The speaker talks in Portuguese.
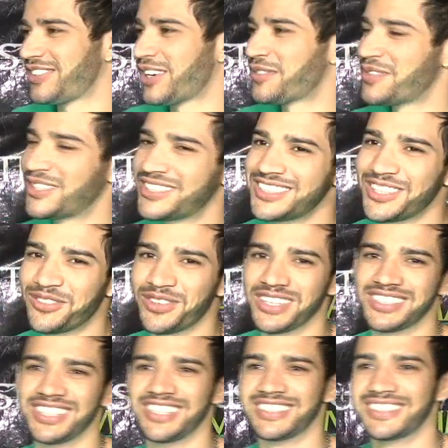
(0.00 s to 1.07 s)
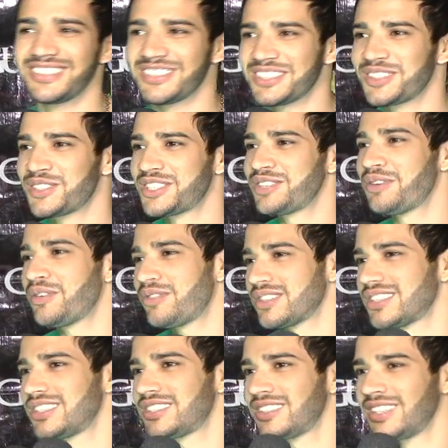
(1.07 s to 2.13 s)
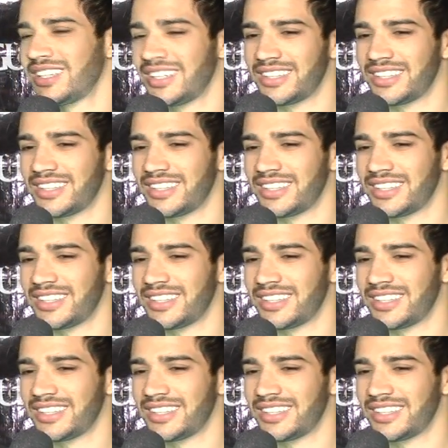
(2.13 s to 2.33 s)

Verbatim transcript: Pelo amor de Deus, eu falei, gente, quando que a gente vai fazer.